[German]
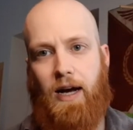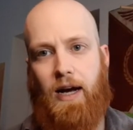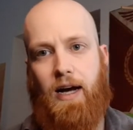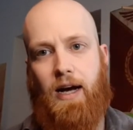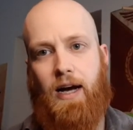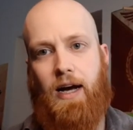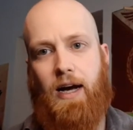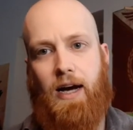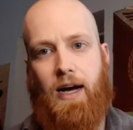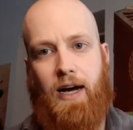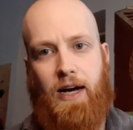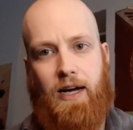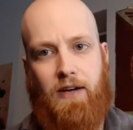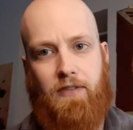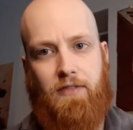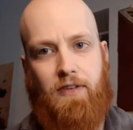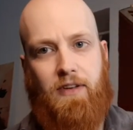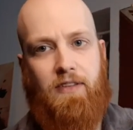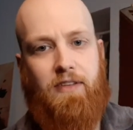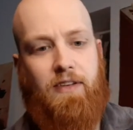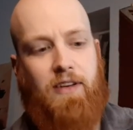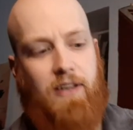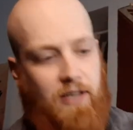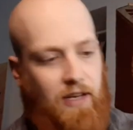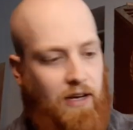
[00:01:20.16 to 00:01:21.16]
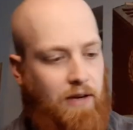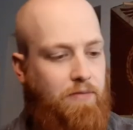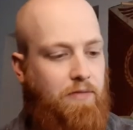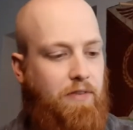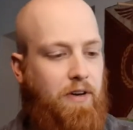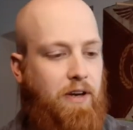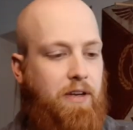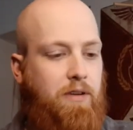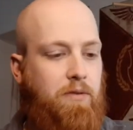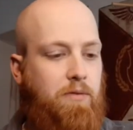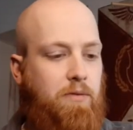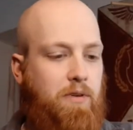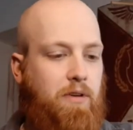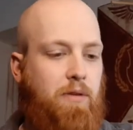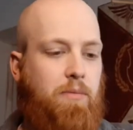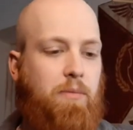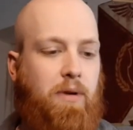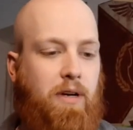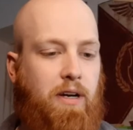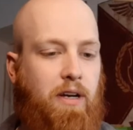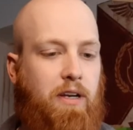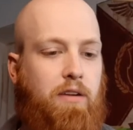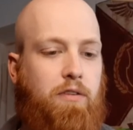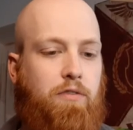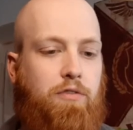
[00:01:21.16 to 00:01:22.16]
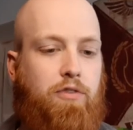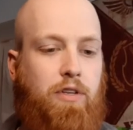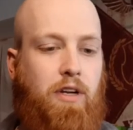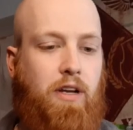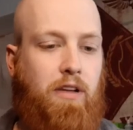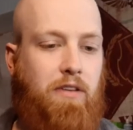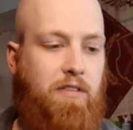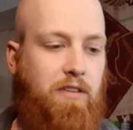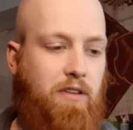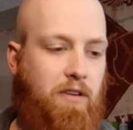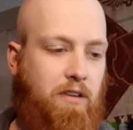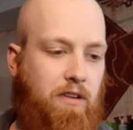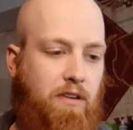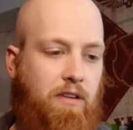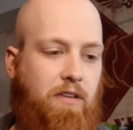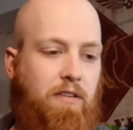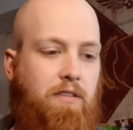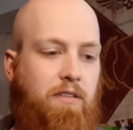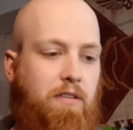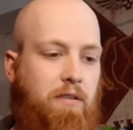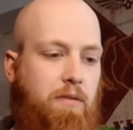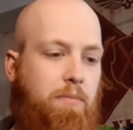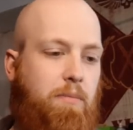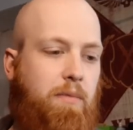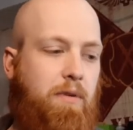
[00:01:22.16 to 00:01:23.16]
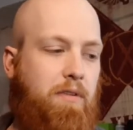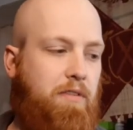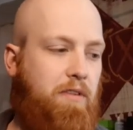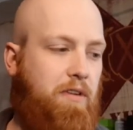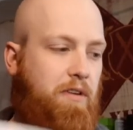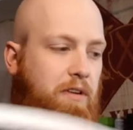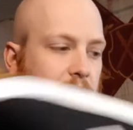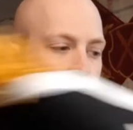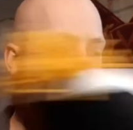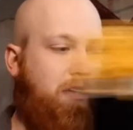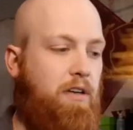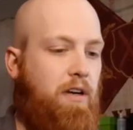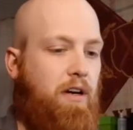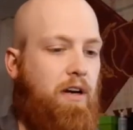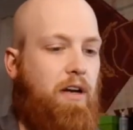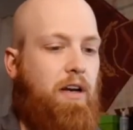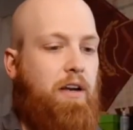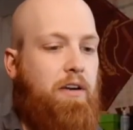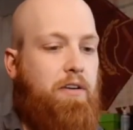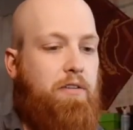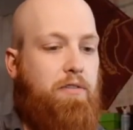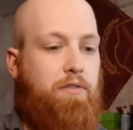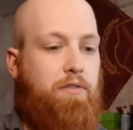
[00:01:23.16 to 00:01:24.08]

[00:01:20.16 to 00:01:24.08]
Eine wesentliche Abweichung, die man relativ schnell sieht, ist, man sieht hier relativ